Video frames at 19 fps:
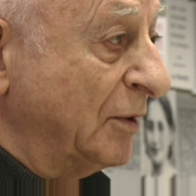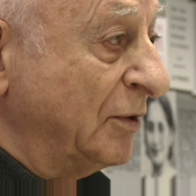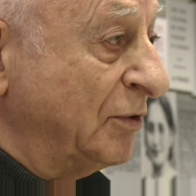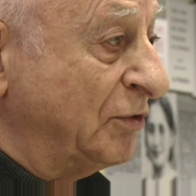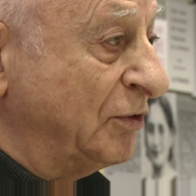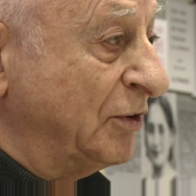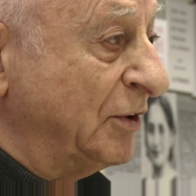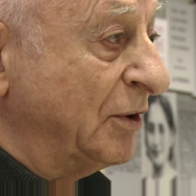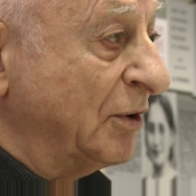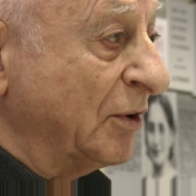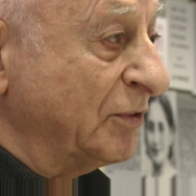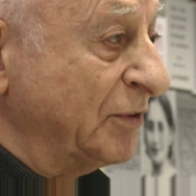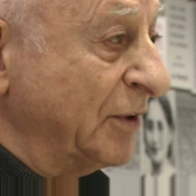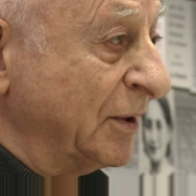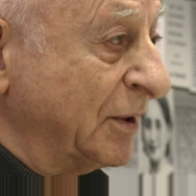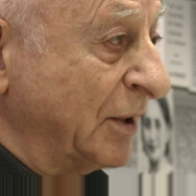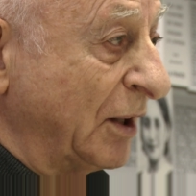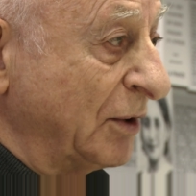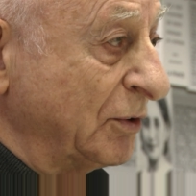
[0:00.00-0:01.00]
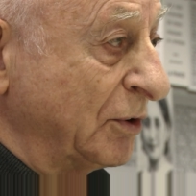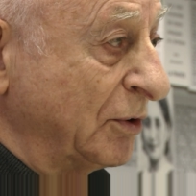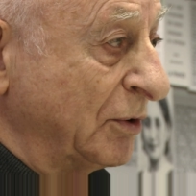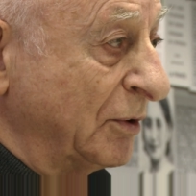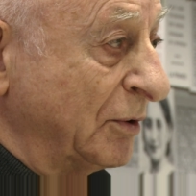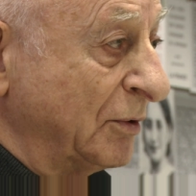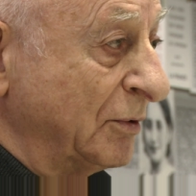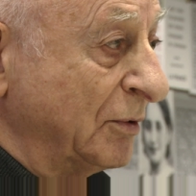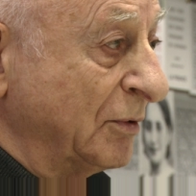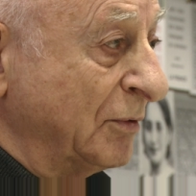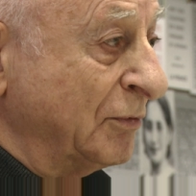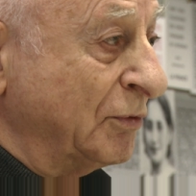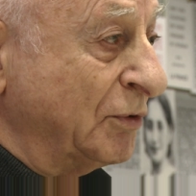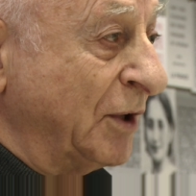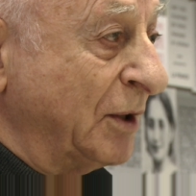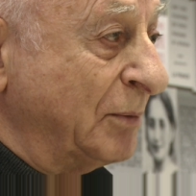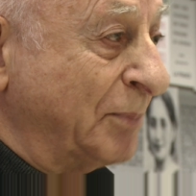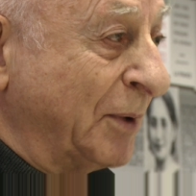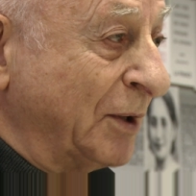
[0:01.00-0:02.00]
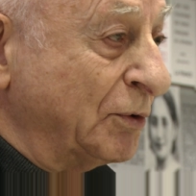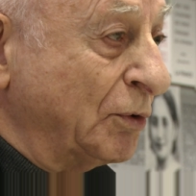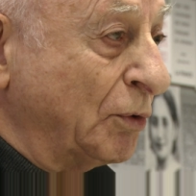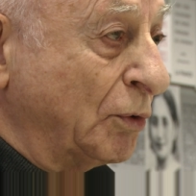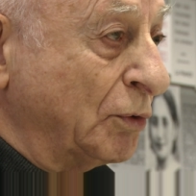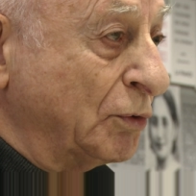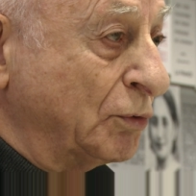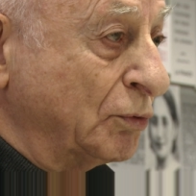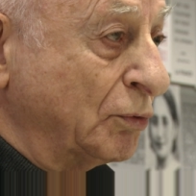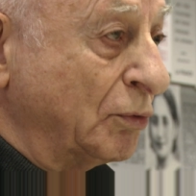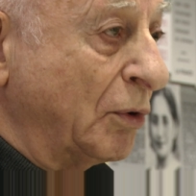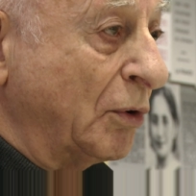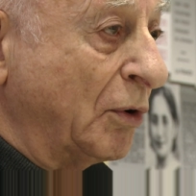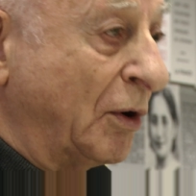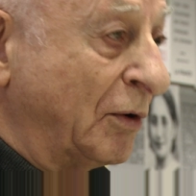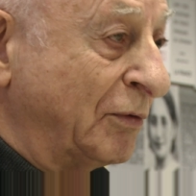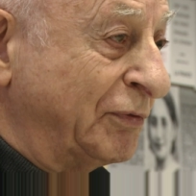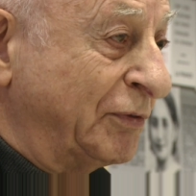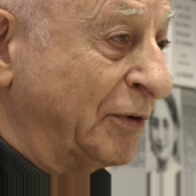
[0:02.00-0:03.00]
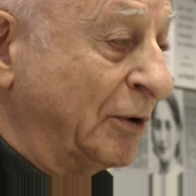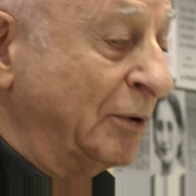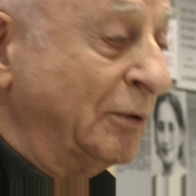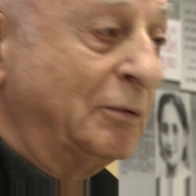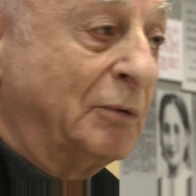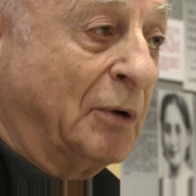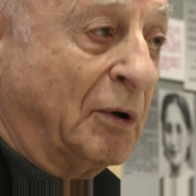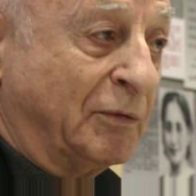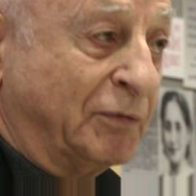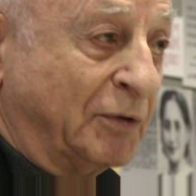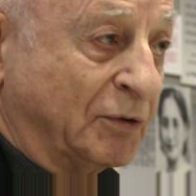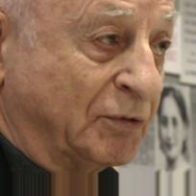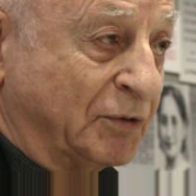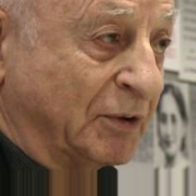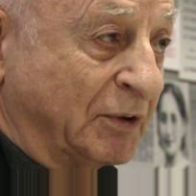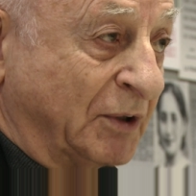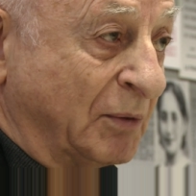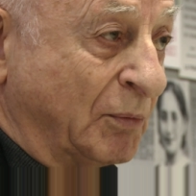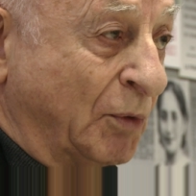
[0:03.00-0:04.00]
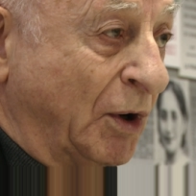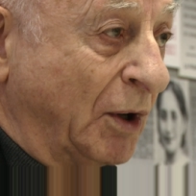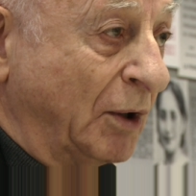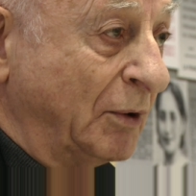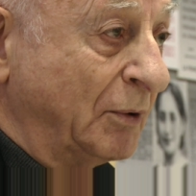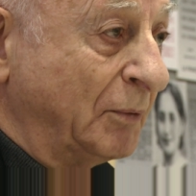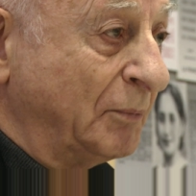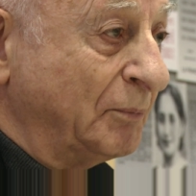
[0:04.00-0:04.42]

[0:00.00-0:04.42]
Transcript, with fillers: Si dans un quart d'heure, vous n'êtes pas de retour, l'enfant, l'enfant c'était moi,